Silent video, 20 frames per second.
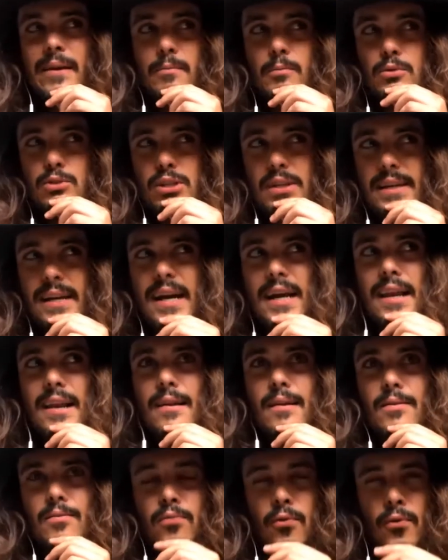
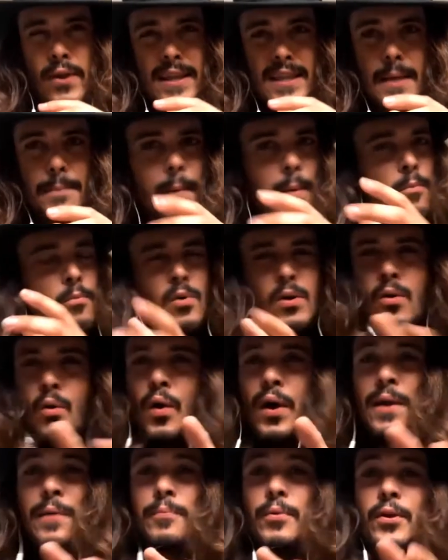musical fue una etapa muy
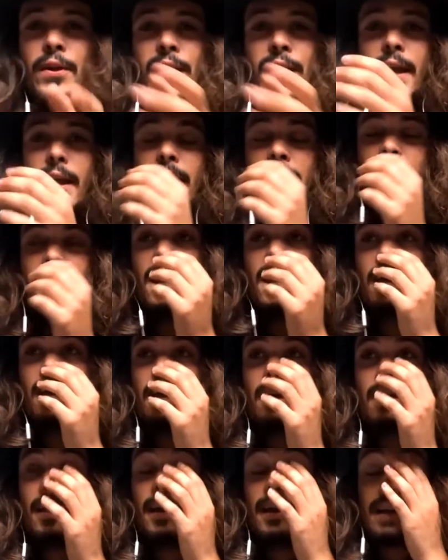guay, porque,
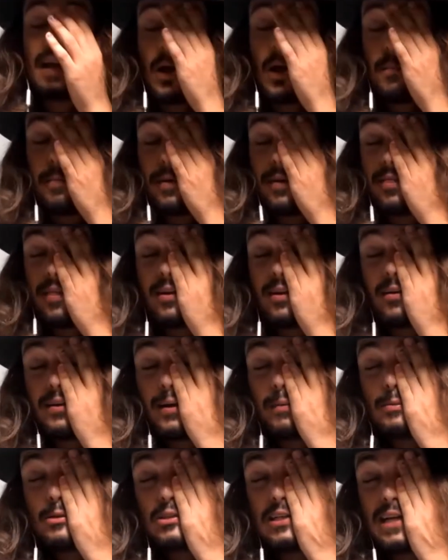claro, empecé con
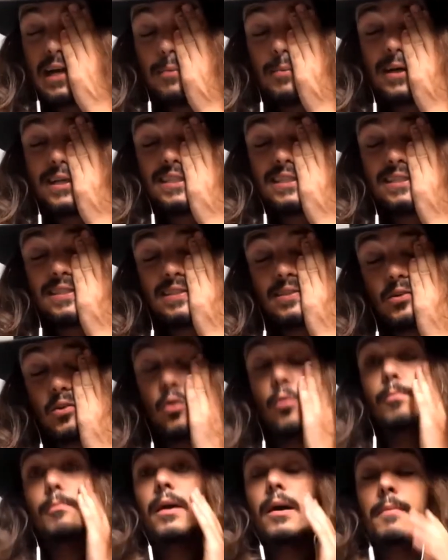la música más
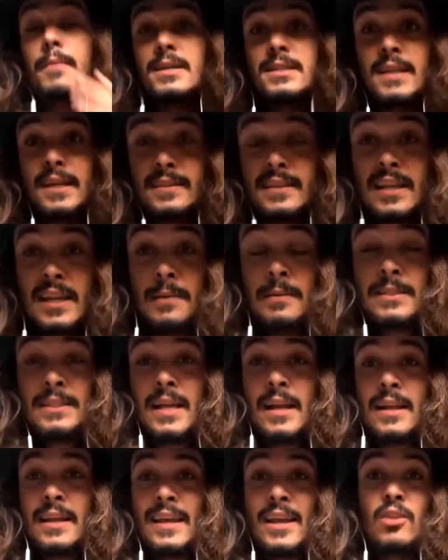rumba, más latina, más
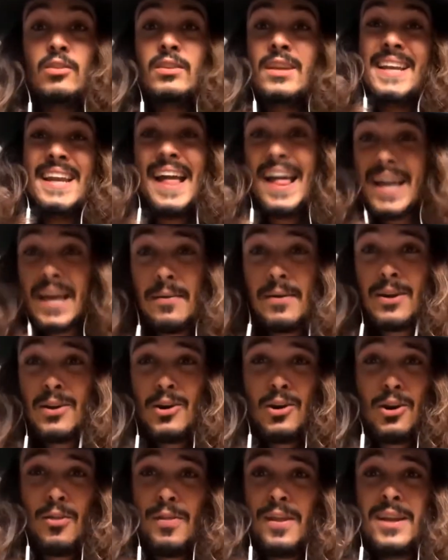tal, que no tiene nada que ver
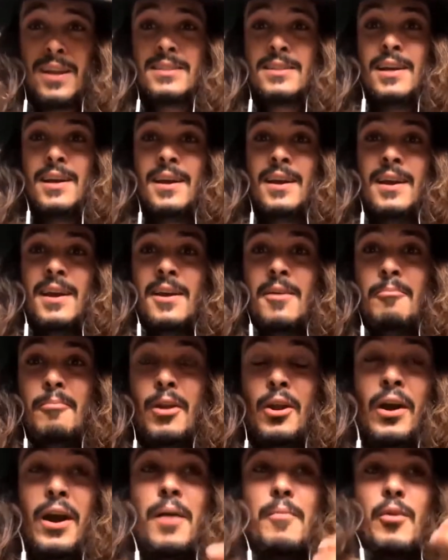con Londres,
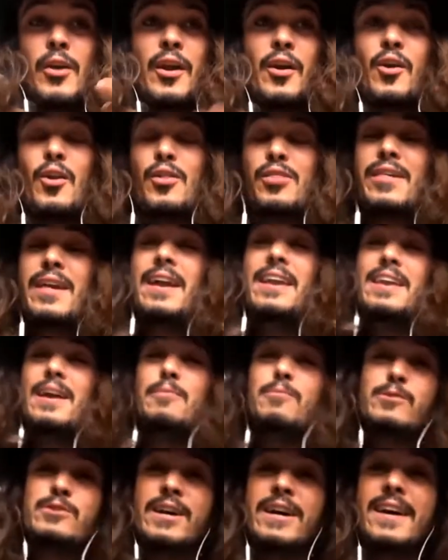pero claro, porque conocí allí a
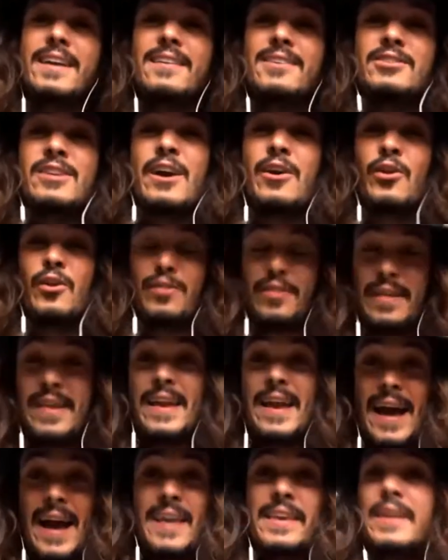mucha gente, o sea,
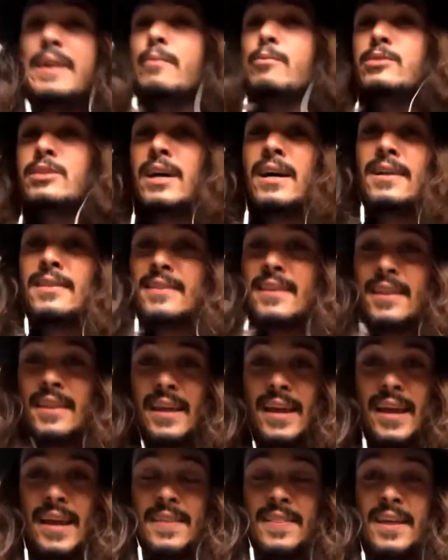conocí allí a mucha gente
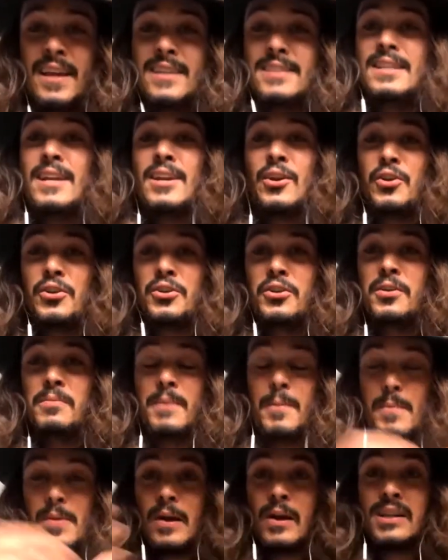de, ese rollo y me
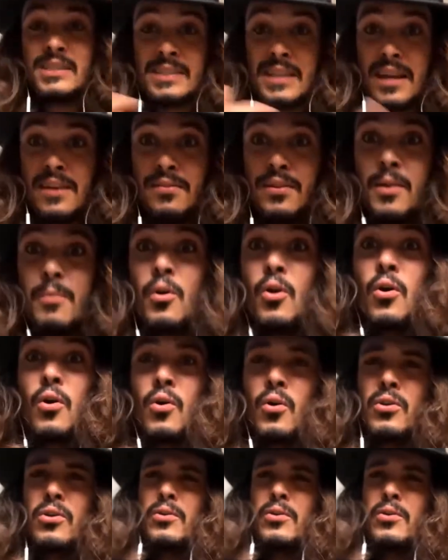empezaron a enseñar y fue como, coño,